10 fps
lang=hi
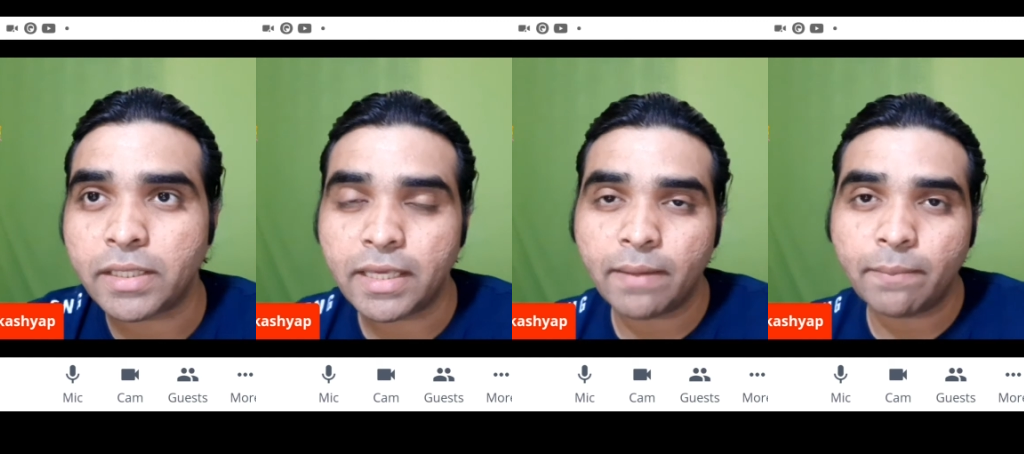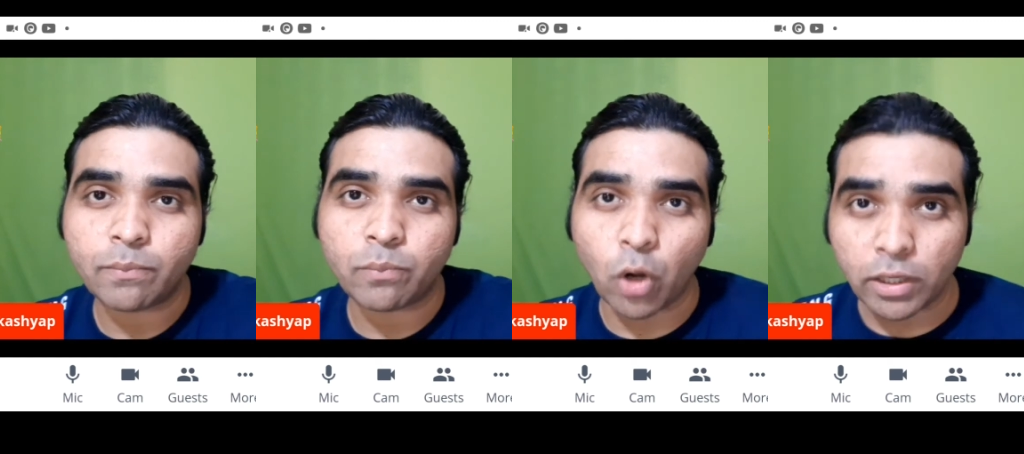ये
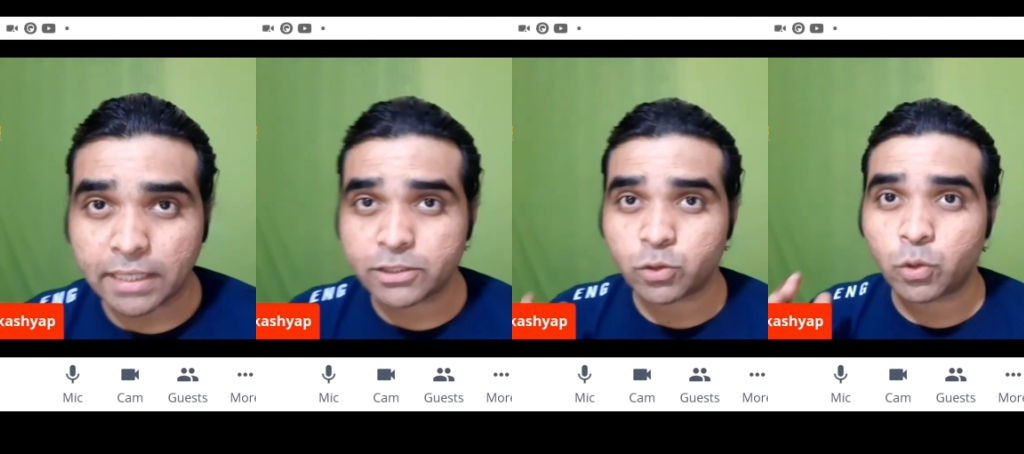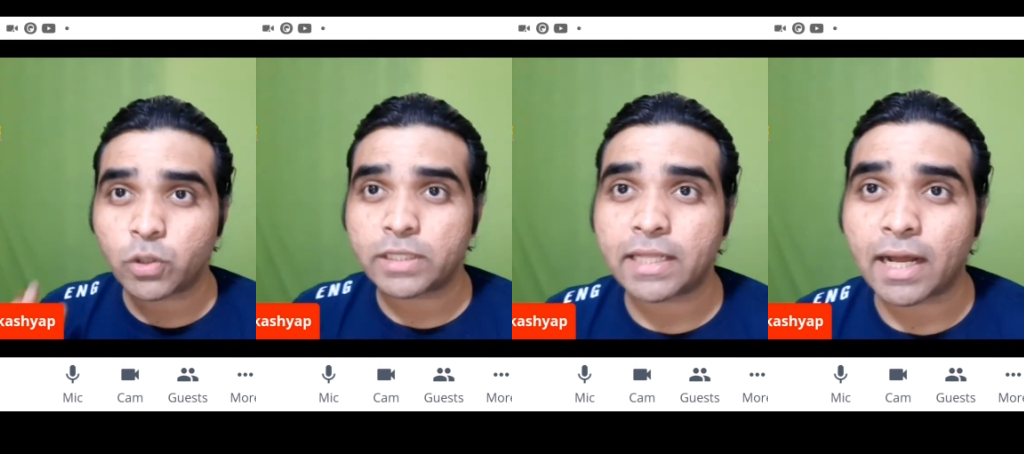हम ब्रॉडकास्ट
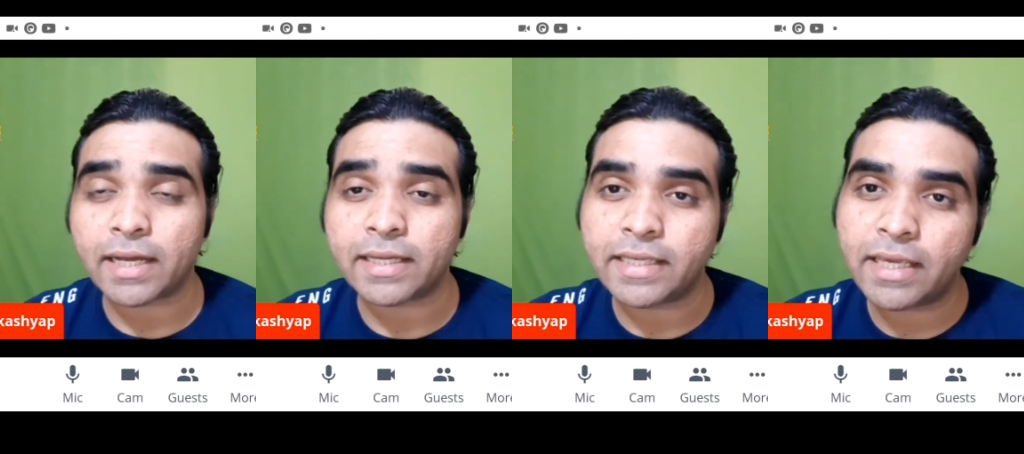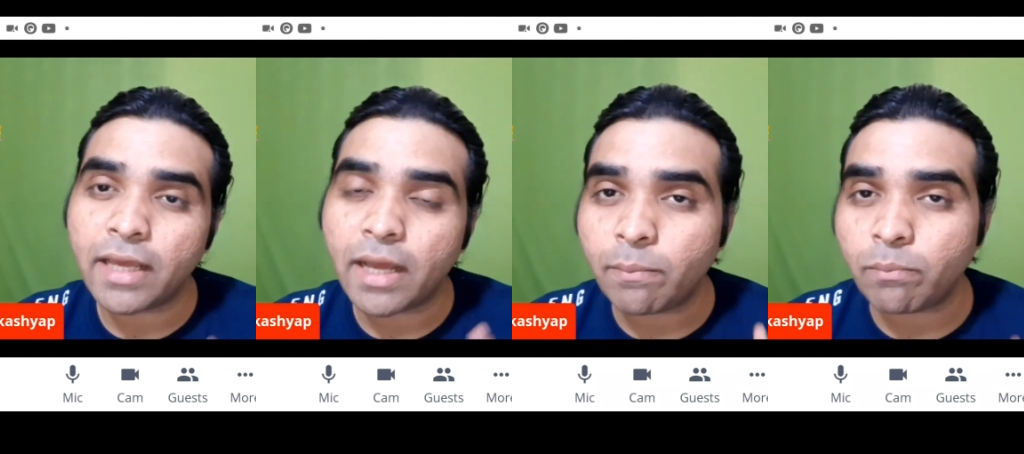स्टूडियो के अंदर आ गए
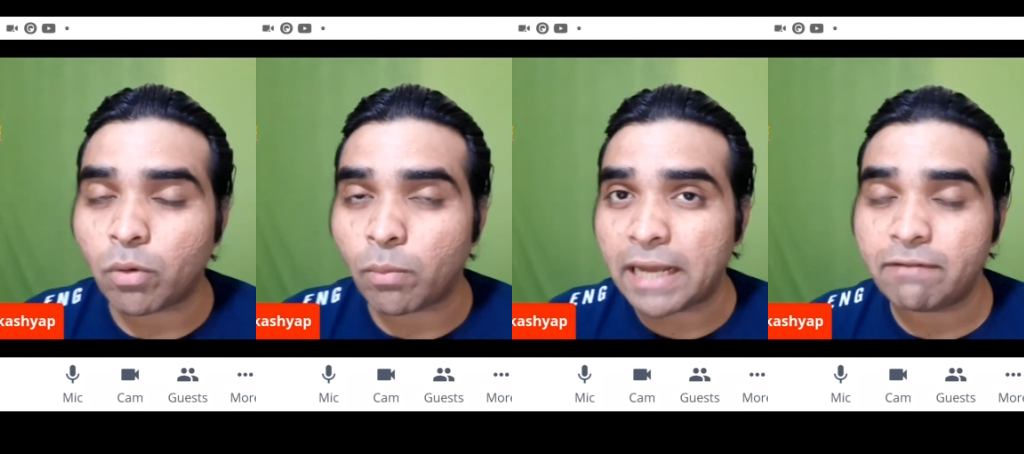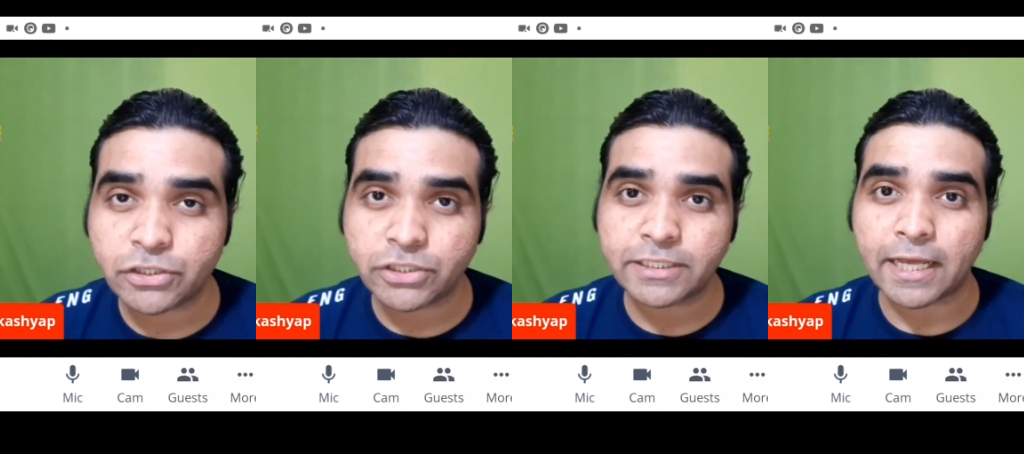ये हम मोबाइल
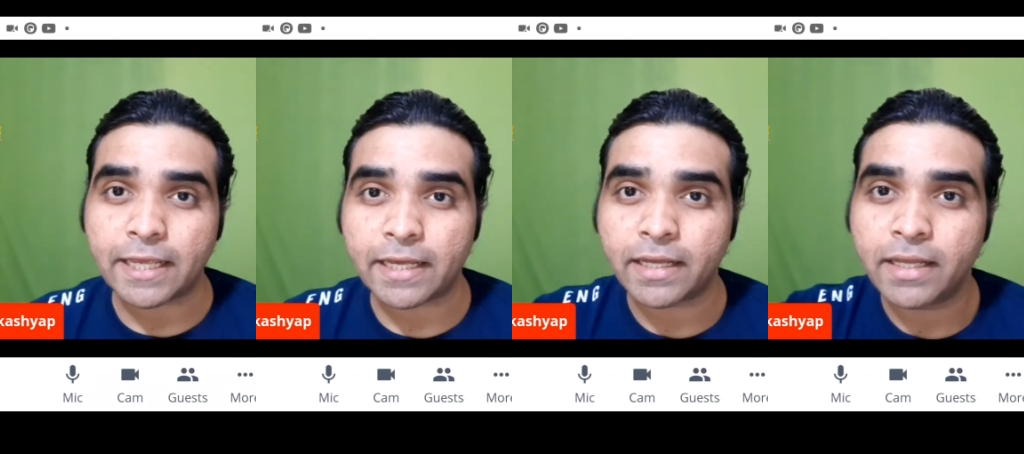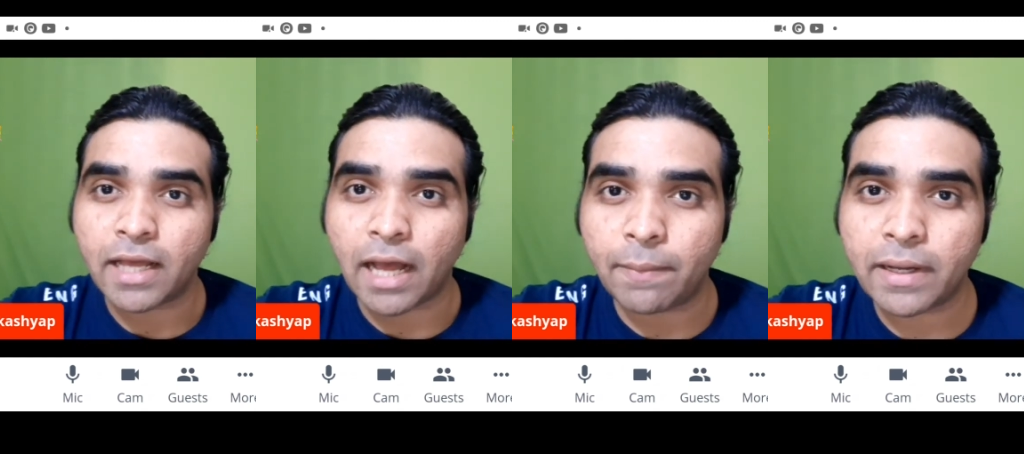वर्जन से आए हैं
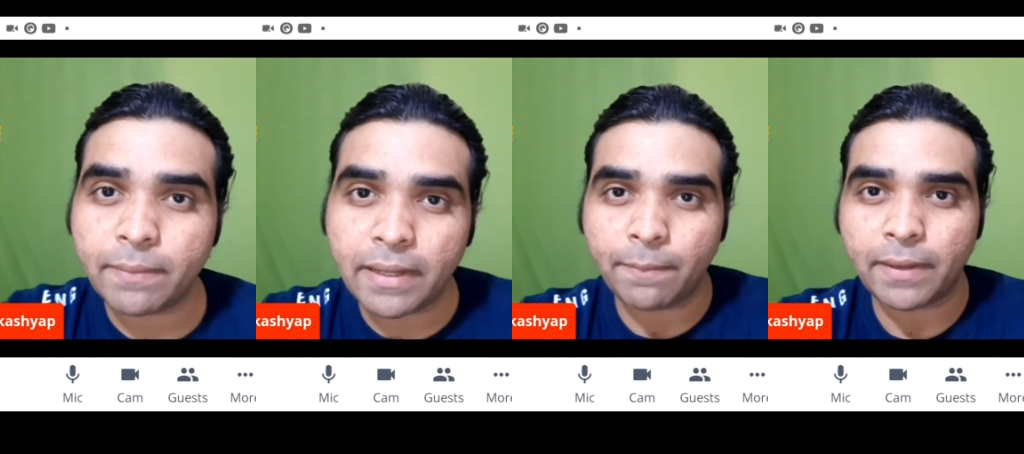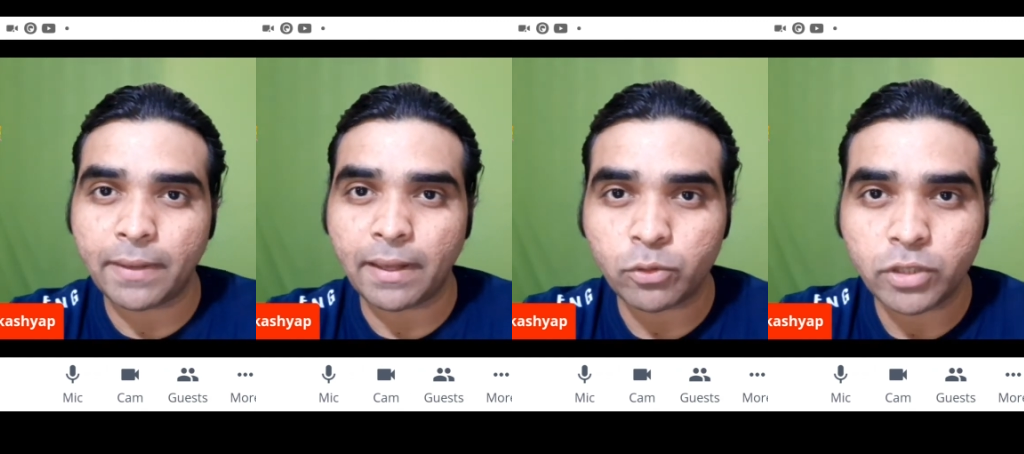अब अगर मैं
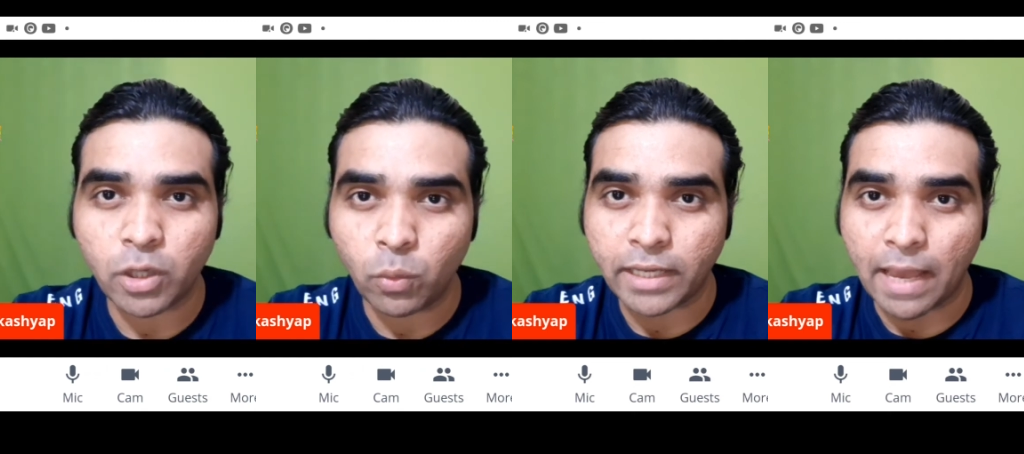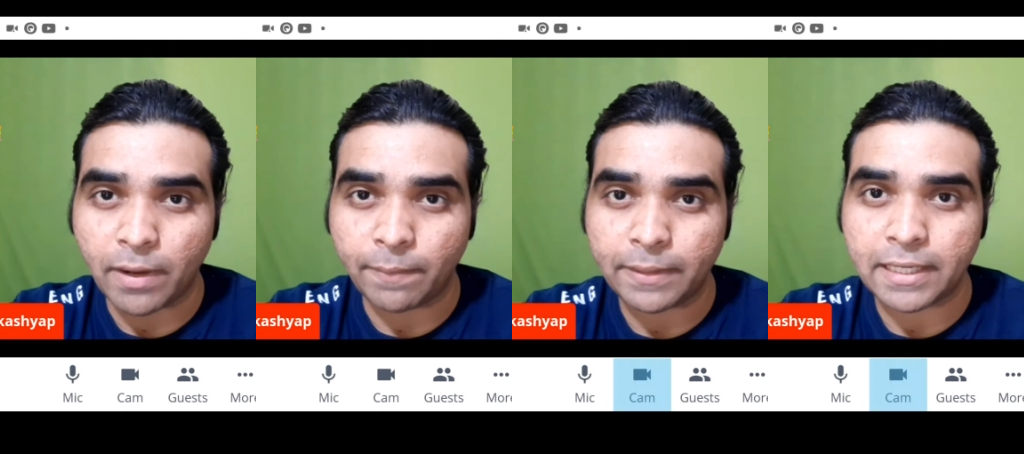यहाँ पे आपको दिखाऊँ
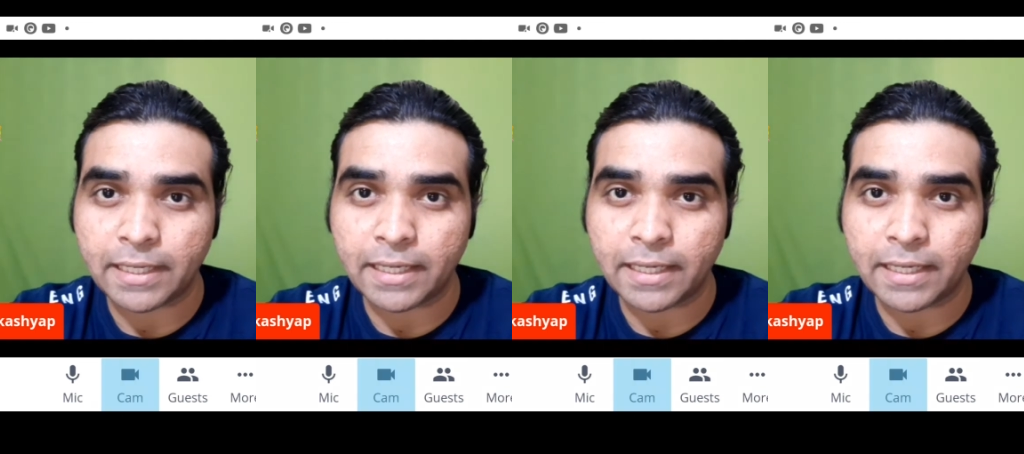कैमरा पे